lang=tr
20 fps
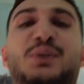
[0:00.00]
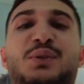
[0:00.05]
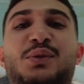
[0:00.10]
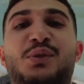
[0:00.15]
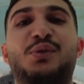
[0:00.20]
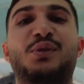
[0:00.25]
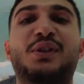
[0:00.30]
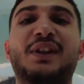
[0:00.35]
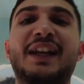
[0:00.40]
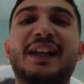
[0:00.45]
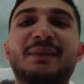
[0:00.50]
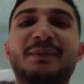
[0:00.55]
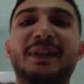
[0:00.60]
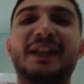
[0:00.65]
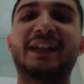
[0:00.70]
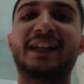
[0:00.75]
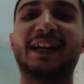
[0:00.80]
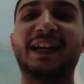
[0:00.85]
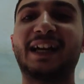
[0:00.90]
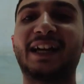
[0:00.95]
Suçlular
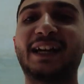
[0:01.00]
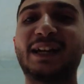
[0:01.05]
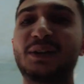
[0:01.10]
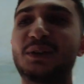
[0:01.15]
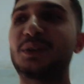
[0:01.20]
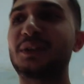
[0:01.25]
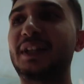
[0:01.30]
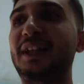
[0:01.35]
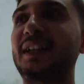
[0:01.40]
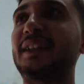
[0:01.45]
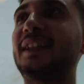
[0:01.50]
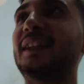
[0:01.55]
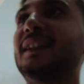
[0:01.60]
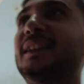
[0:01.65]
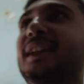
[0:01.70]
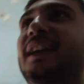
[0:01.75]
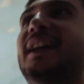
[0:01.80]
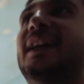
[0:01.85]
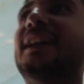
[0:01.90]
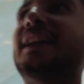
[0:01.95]
bile KYK yurtlarından
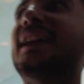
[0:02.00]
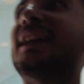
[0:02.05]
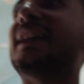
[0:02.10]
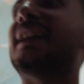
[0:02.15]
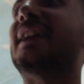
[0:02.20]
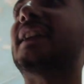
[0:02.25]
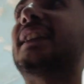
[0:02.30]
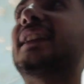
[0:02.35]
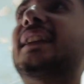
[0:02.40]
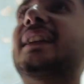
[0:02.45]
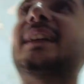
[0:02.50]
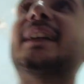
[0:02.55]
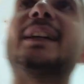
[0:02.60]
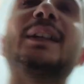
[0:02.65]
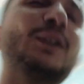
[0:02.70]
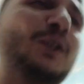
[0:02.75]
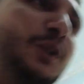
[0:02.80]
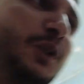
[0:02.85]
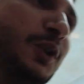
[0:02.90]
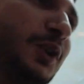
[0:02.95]
daha iyi yerlerde
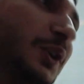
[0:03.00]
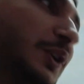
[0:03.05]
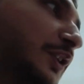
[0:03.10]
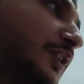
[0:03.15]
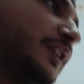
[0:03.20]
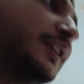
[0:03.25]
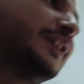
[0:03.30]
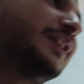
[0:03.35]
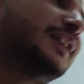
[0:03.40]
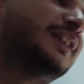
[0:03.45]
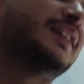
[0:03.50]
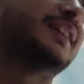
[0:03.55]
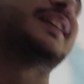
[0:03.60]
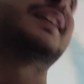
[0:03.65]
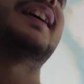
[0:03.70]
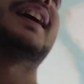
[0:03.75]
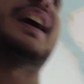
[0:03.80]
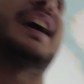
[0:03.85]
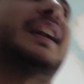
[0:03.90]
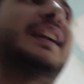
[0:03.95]
kalıyor.
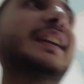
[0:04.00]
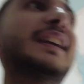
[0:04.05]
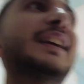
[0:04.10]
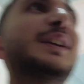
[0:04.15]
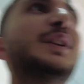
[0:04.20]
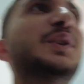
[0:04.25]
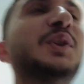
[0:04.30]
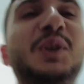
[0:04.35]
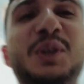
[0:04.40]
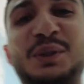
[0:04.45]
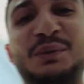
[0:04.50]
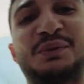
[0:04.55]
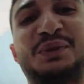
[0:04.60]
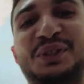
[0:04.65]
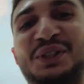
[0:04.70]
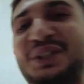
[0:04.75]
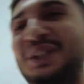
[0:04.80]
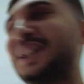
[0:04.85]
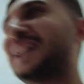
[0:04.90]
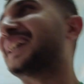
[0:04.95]
Her yer
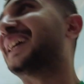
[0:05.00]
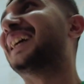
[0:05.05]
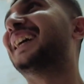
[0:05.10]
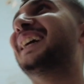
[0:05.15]
doluymuş.